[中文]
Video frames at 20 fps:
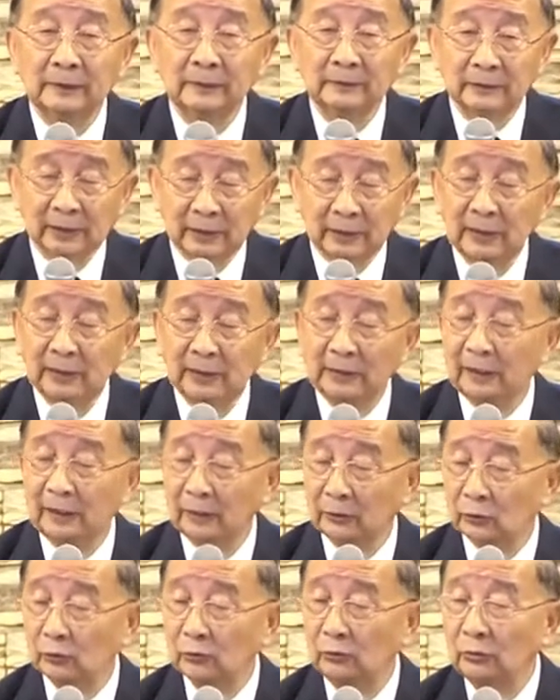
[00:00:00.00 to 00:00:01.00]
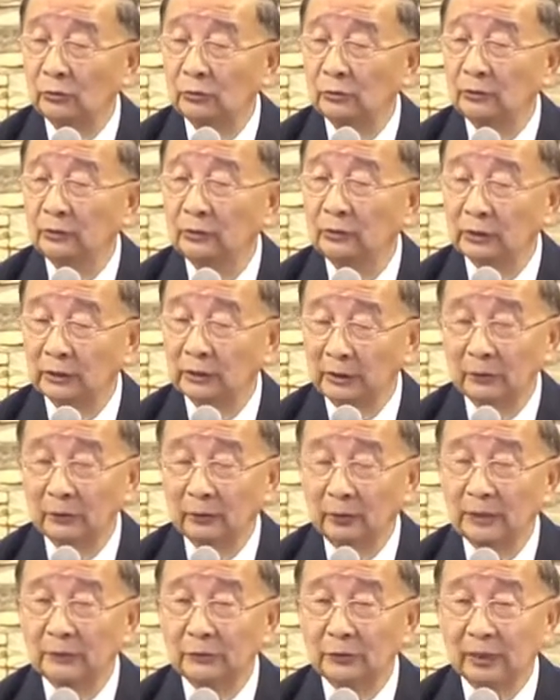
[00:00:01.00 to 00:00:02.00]
真的，耶稣可以
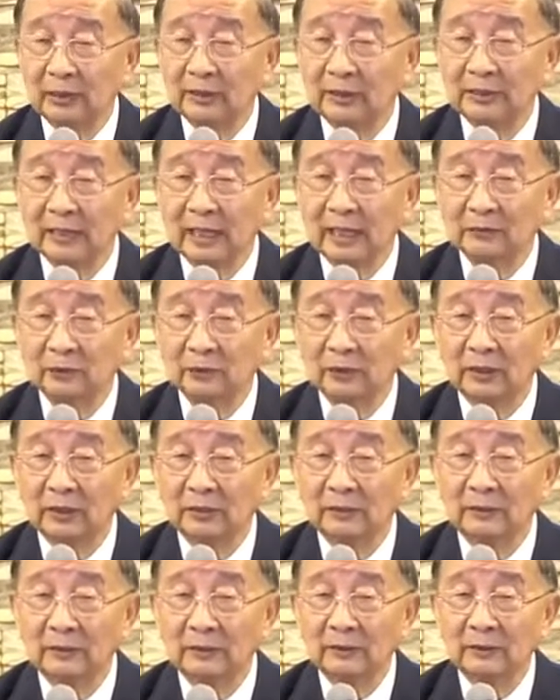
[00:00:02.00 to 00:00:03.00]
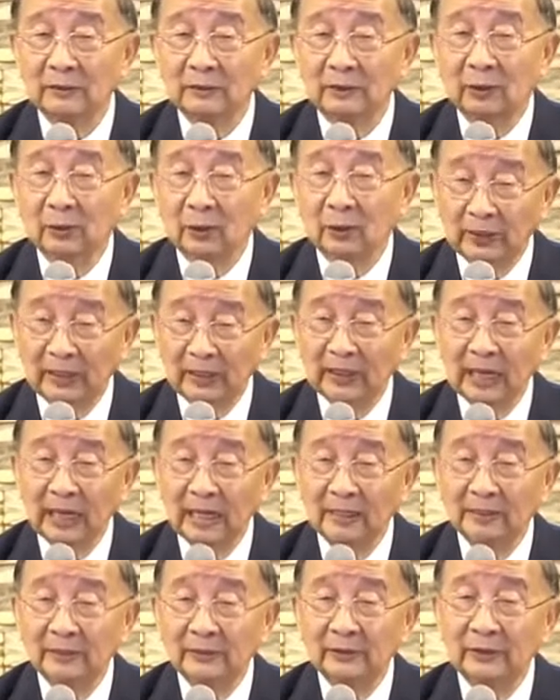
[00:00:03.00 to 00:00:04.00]
完全的掌权，悔改
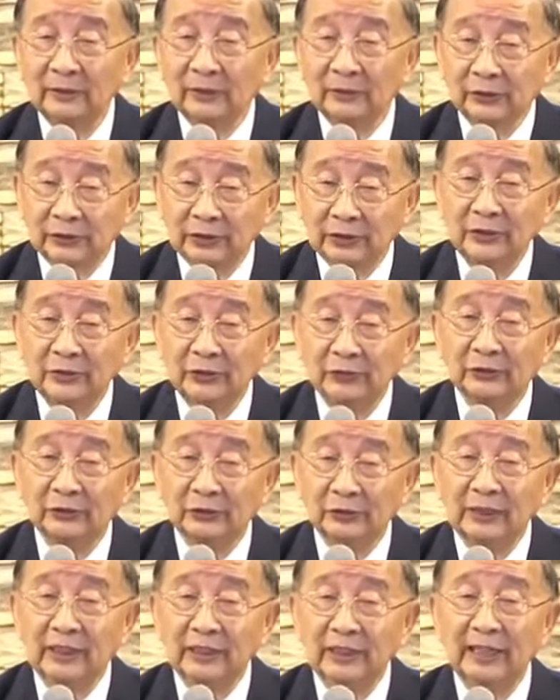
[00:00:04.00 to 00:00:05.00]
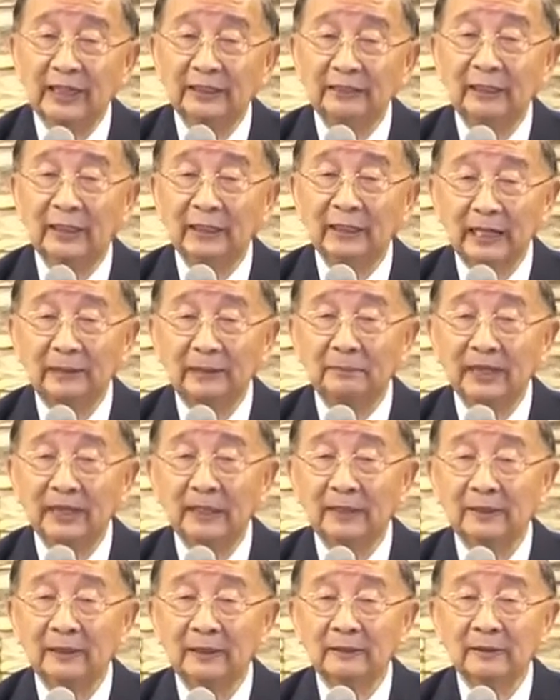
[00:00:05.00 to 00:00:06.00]
心思意念的改变，
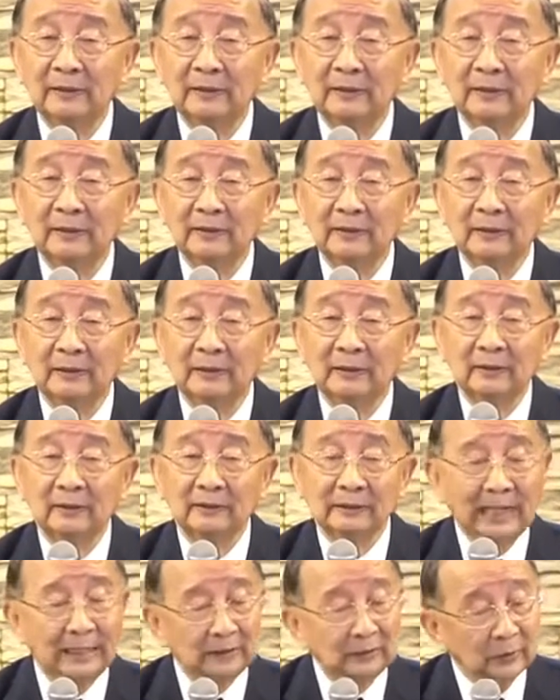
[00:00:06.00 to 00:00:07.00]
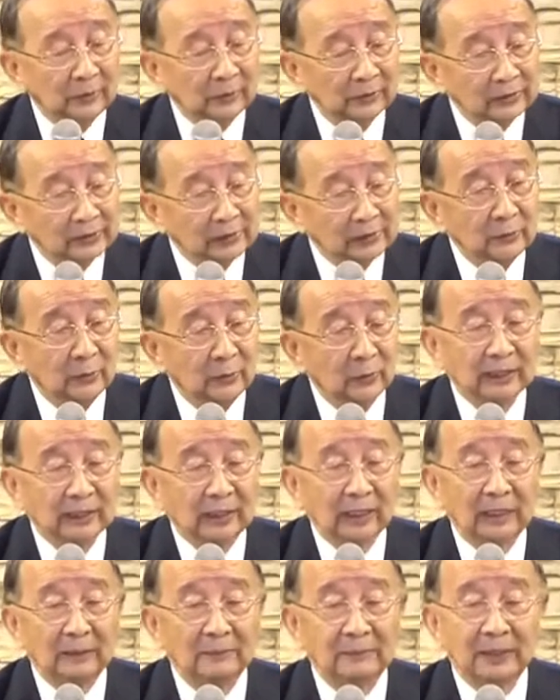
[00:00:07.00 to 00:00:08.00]
带动生活的
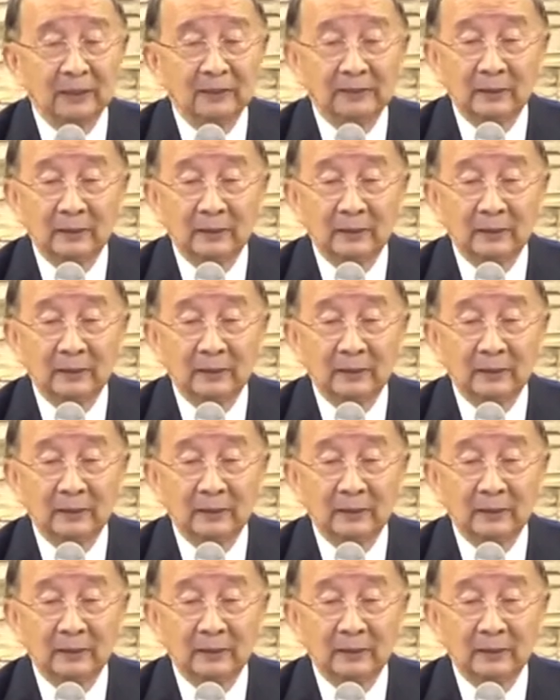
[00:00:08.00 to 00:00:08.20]
改变。